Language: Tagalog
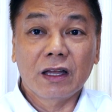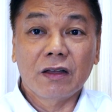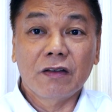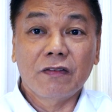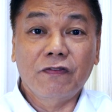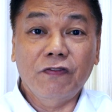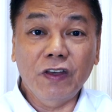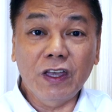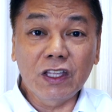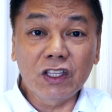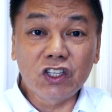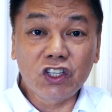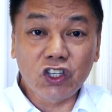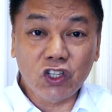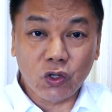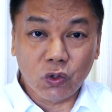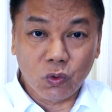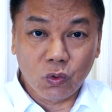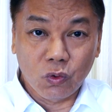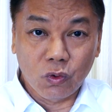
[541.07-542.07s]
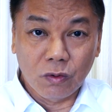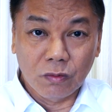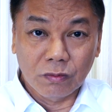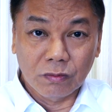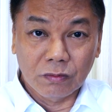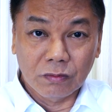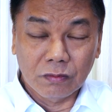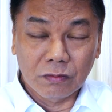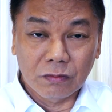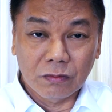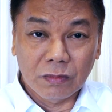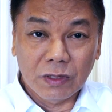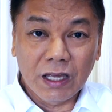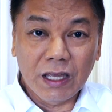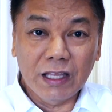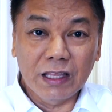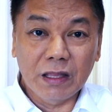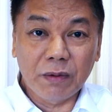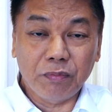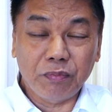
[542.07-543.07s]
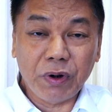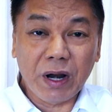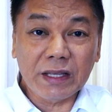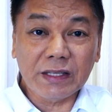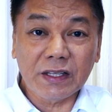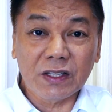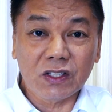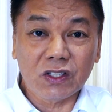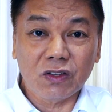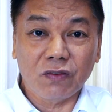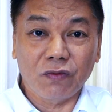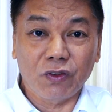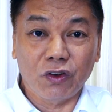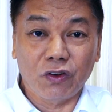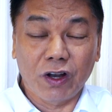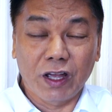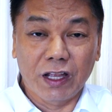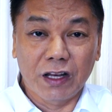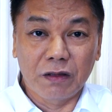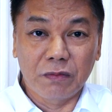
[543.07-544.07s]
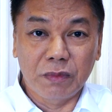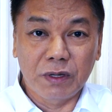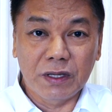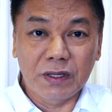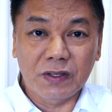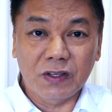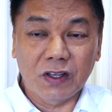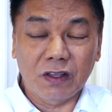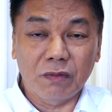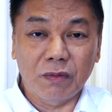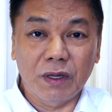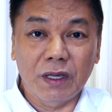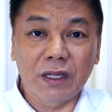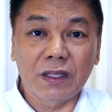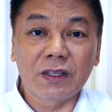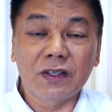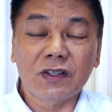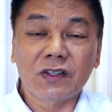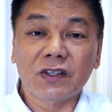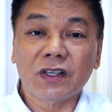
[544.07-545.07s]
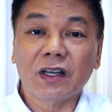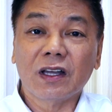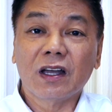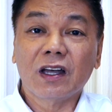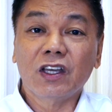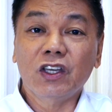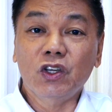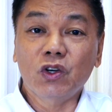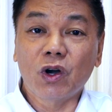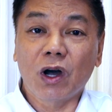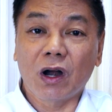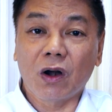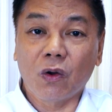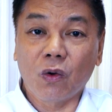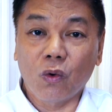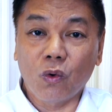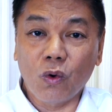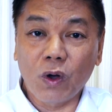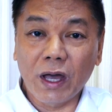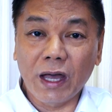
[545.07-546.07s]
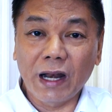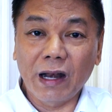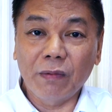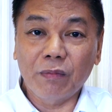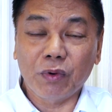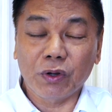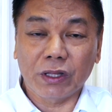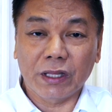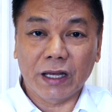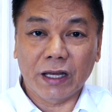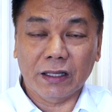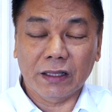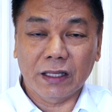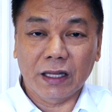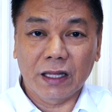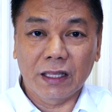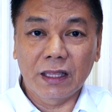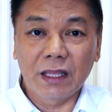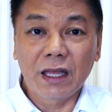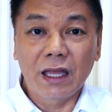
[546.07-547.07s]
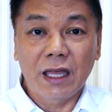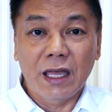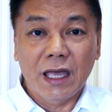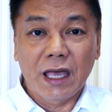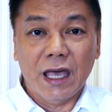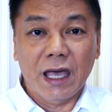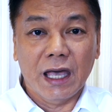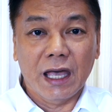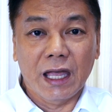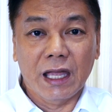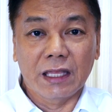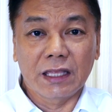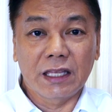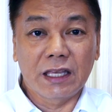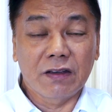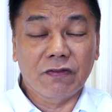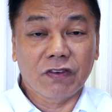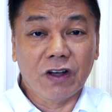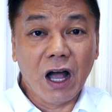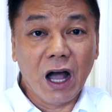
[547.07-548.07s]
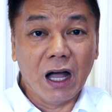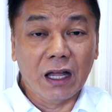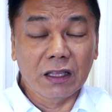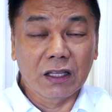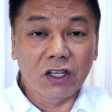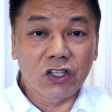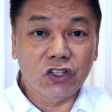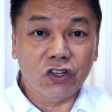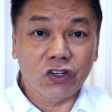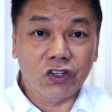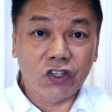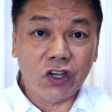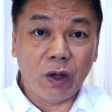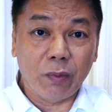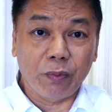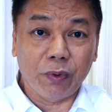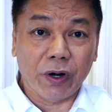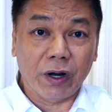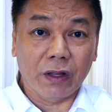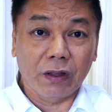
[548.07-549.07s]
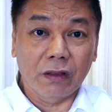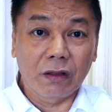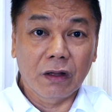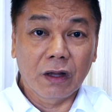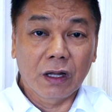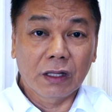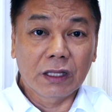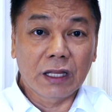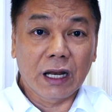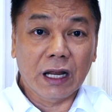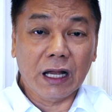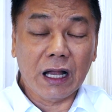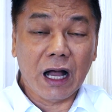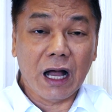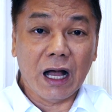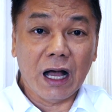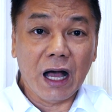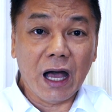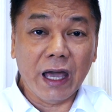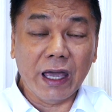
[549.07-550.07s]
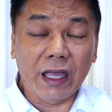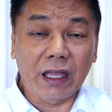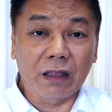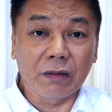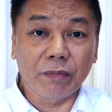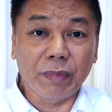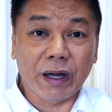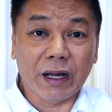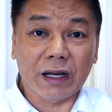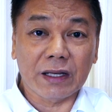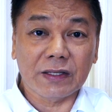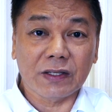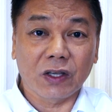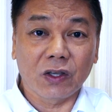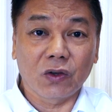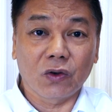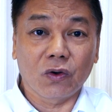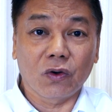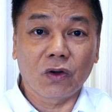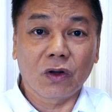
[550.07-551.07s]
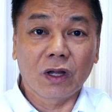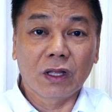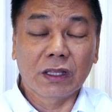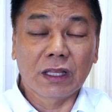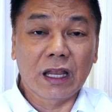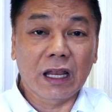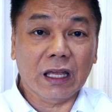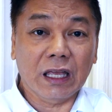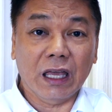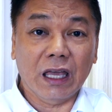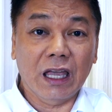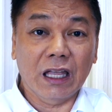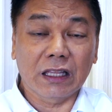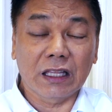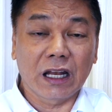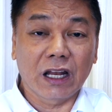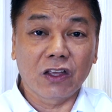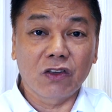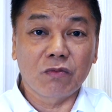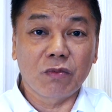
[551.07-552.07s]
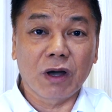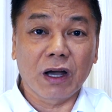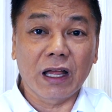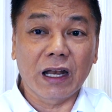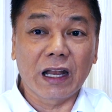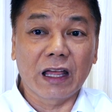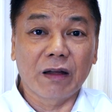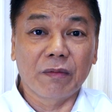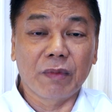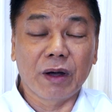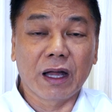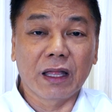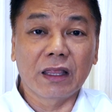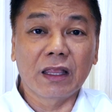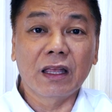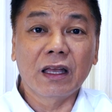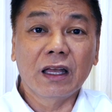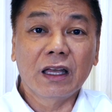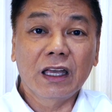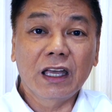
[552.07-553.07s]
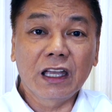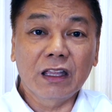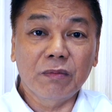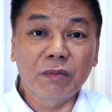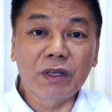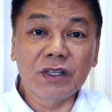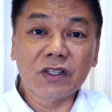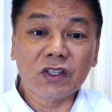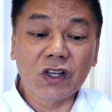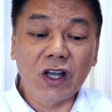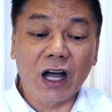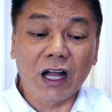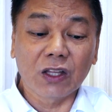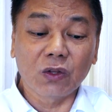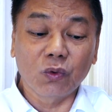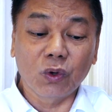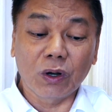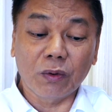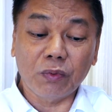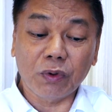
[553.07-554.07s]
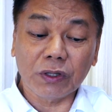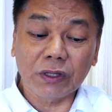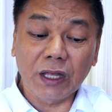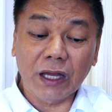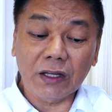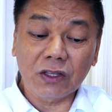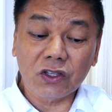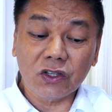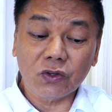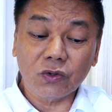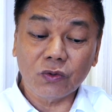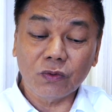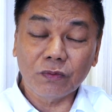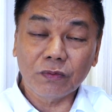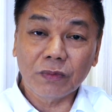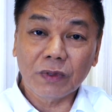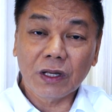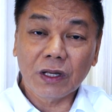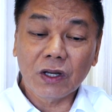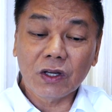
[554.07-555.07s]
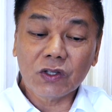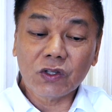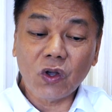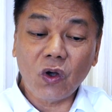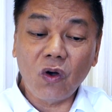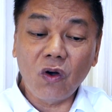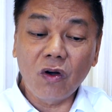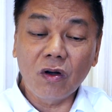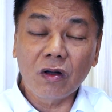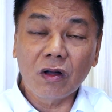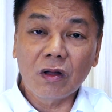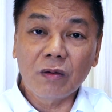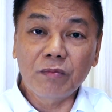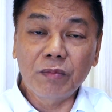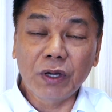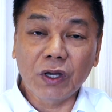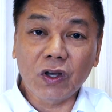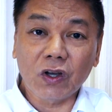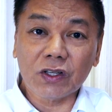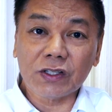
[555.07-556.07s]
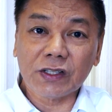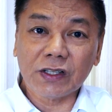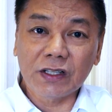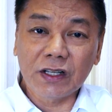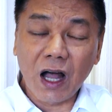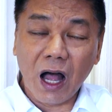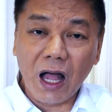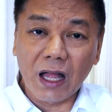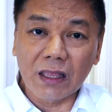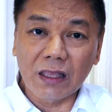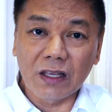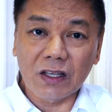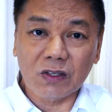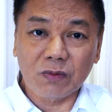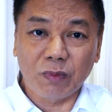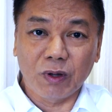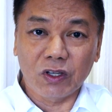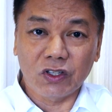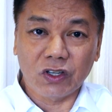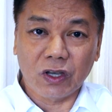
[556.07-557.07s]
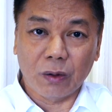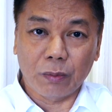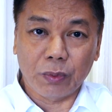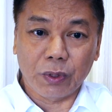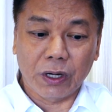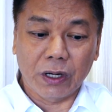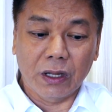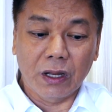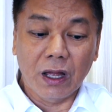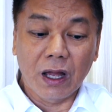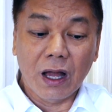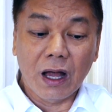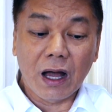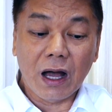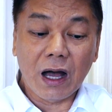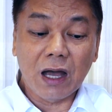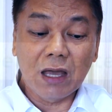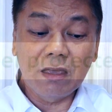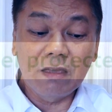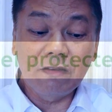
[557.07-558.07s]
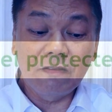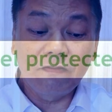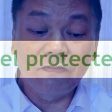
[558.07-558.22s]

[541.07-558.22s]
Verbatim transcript: feeds you in the presence of your enemies, it means you are well protected. And if God is your shepherd na naghahain para sa iyo, na nakikita na iyong mga kalaban, it means God will protect you. So, because God is my shepherd, I